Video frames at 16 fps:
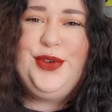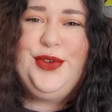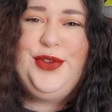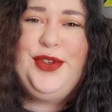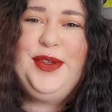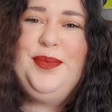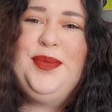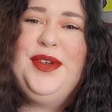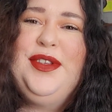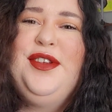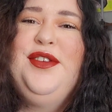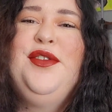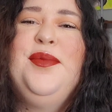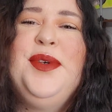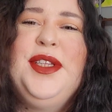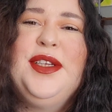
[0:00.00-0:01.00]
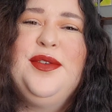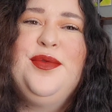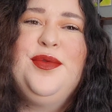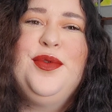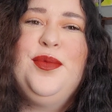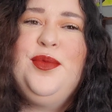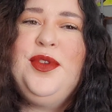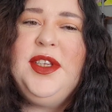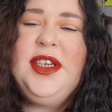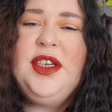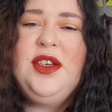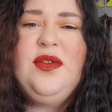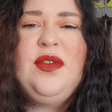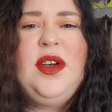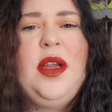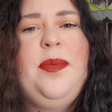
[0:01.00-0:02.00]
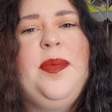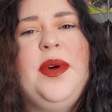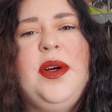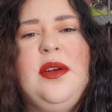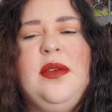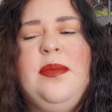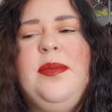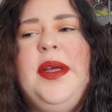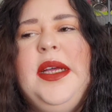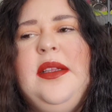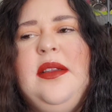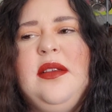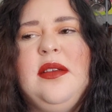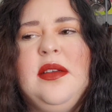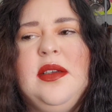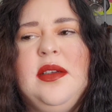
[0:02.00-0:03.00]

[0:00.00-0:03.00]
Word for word: je sais pas si je vais mettre un fond de musique. Je voulais pas en mettre.